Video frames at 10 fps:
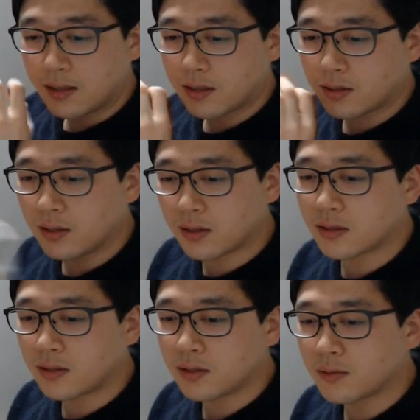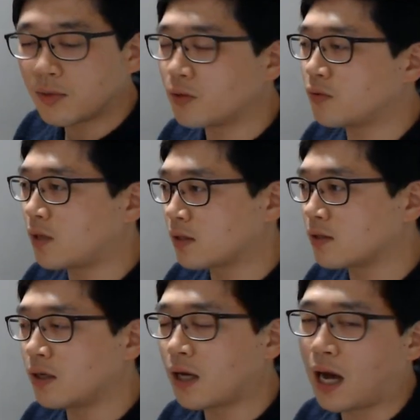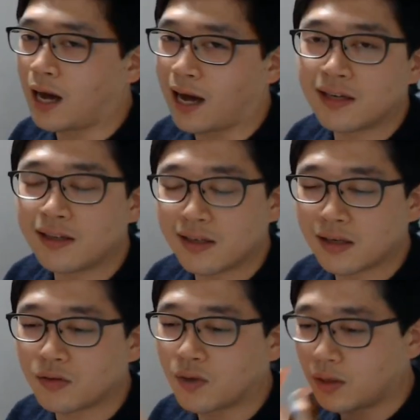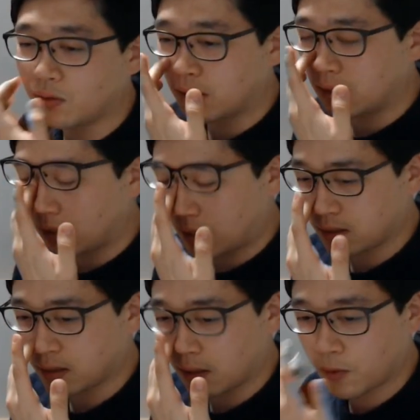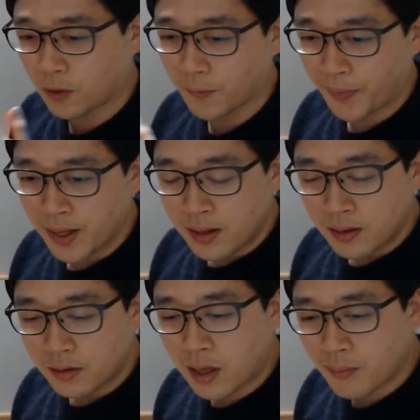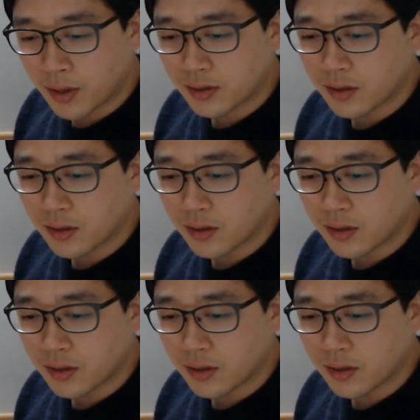그래서 여기서는 증발 온도 상승이 아, 악영향이구나. 이렇게 이해를 하셔야 되고. 그래서 3번에